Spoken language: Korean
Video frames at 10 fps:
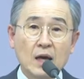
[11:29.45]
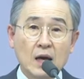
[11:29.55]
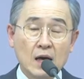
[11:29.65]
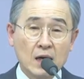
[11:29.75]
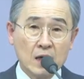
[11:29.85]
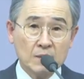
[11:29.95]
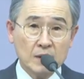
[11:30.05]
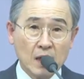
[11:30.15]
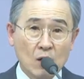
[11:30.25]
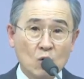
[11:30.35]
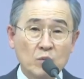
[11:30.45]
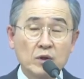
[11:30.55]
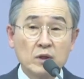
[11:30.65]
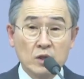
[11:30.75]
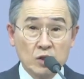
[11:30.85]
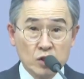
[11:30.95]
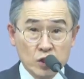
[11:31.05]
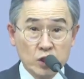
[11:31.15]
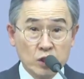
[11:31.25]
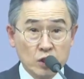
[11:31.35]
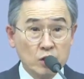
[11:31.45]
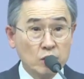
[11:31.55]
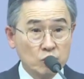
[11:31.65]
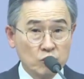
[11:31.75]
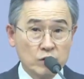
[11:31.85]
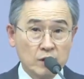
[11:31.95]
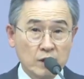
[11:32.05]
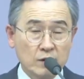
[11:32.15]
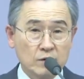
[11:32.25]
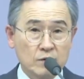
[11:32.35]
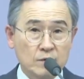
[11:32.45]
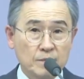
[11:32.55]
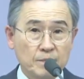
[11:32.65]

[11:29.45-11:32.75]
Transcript: 하나님이 야곱을 지켜 주신다는 거죠.